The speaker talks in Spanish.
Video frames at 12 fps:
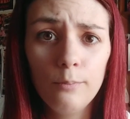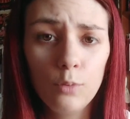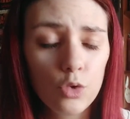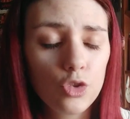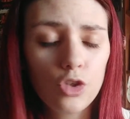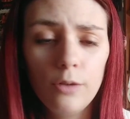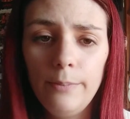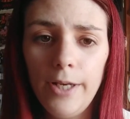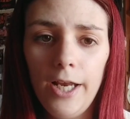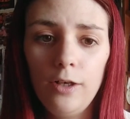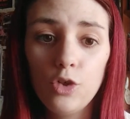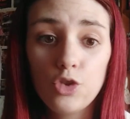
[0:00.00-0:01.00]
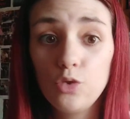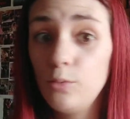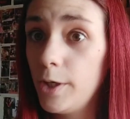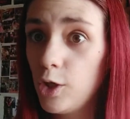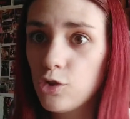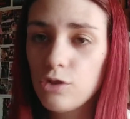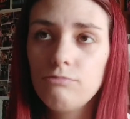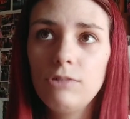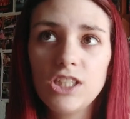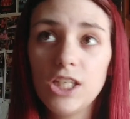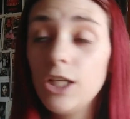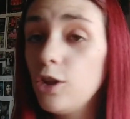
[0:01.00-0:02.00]
mucho en plan los números
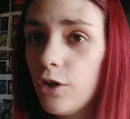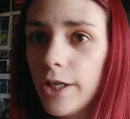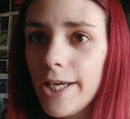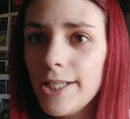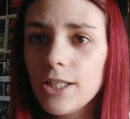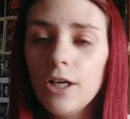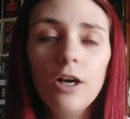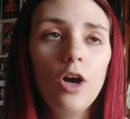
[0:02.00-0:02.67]
de seguidores